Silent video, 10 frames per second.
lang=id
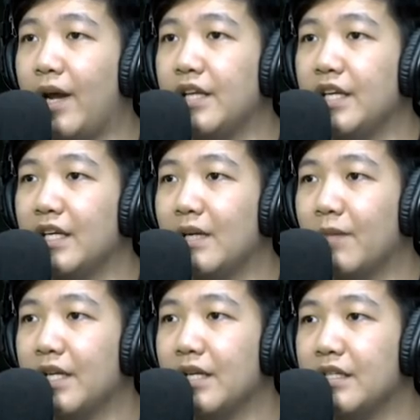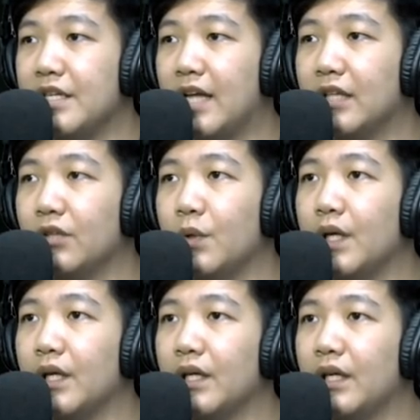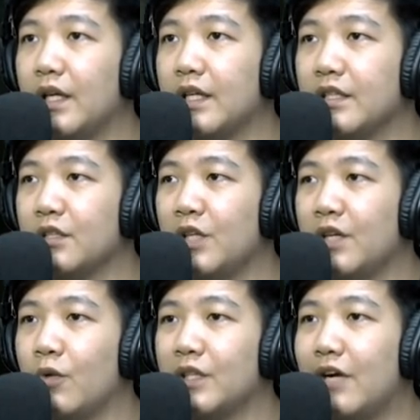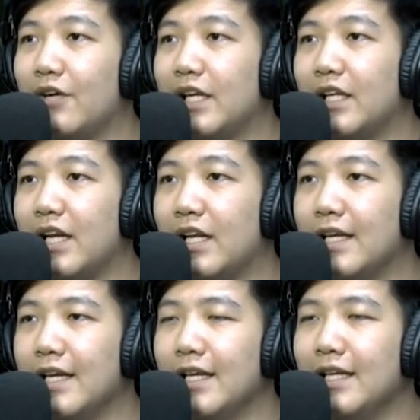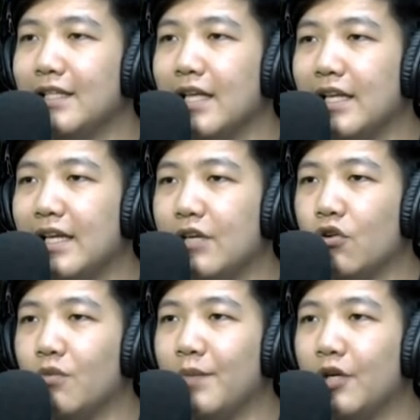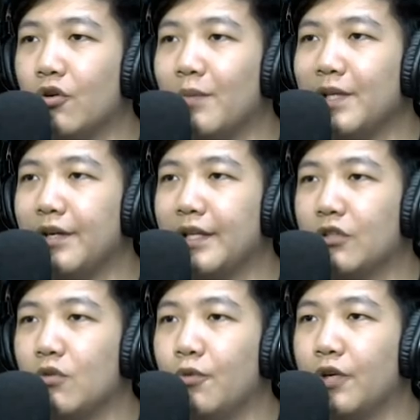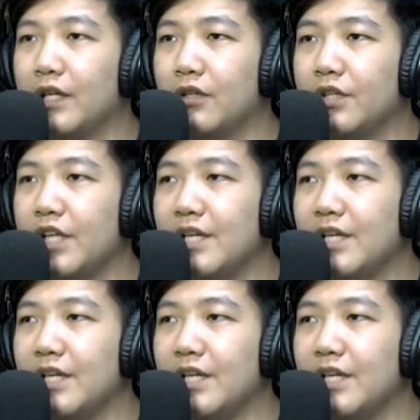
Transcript: ini kenapa dia jadi hantu ya yang jelas gue yang gue tahu adalah dari dari dokumen-dokumen yang kita kumpulkan kalau dia ini